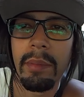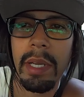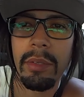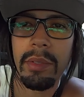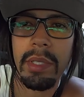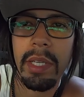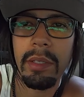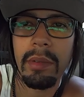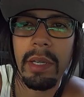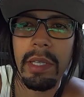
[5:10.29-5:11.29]
Mas no
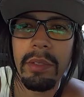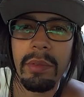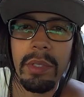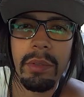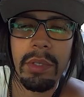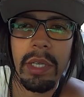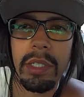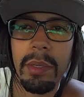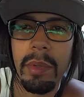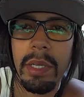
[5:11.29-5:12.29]
centro ali, se você conseguir
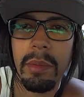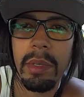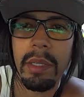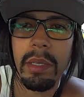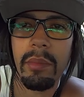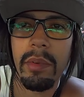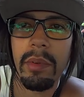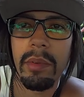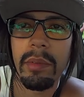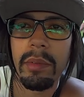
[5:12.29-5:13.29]
achar apartamento, é
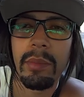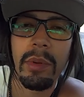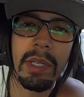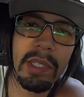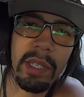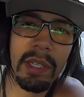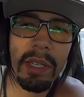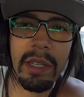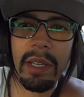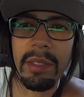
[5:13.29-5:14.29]
bom. Bom assim,
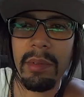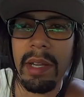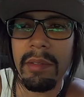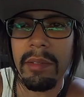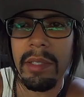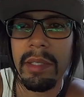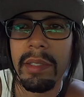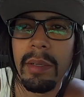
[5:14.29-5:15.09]
né? Razoável, né?